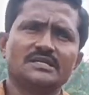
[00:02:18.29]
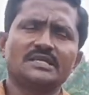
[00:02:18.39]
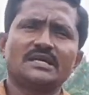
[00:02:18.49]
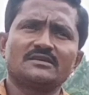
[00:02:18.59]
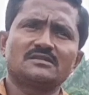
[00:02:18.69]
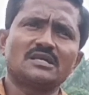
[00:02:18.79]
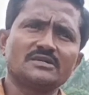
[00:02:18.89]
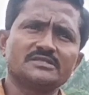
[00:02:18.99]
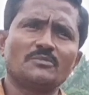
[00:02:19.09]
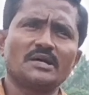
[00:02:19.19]
நீ அதுக்கு
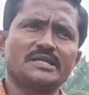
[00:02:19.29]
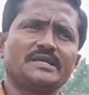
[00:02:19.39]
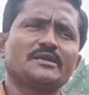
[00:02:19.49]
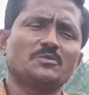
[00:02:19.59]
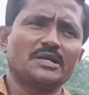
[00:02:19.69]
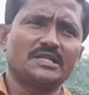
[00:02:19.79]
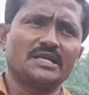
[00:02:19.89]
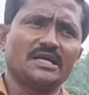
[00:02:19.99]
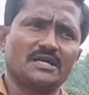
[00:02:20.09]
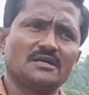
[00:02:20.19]
தகுந்த மாதிரி ஏற்படுத்திக்க